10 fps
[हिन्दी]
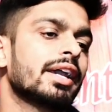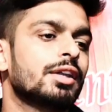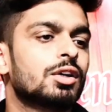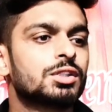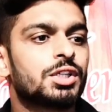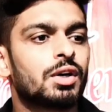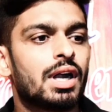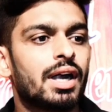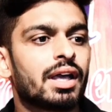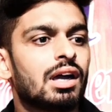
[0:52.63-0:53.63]
एक यो
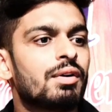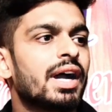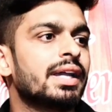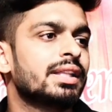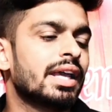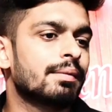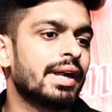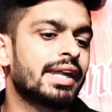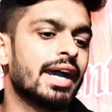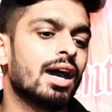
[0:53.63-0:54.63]
शोरान गवाही दे
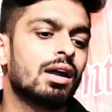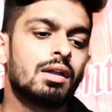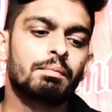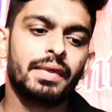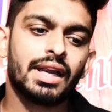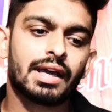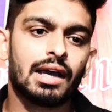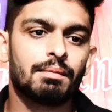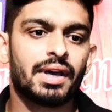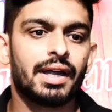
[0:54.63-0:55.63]
बैठा मिल
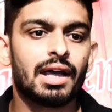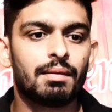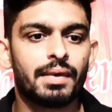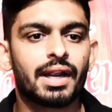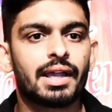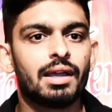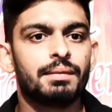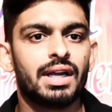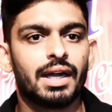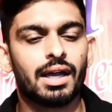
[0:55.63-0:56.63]
मरना मर के
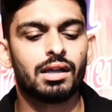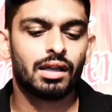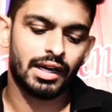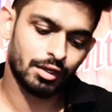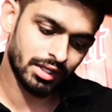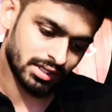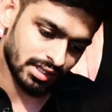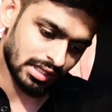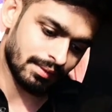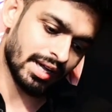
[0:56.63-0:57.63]
मिलना रे हो
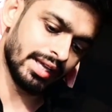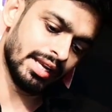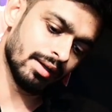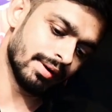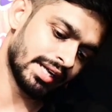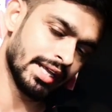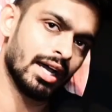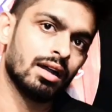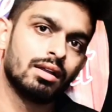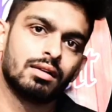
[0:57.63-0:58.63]
इश्क तबाही ले बैठा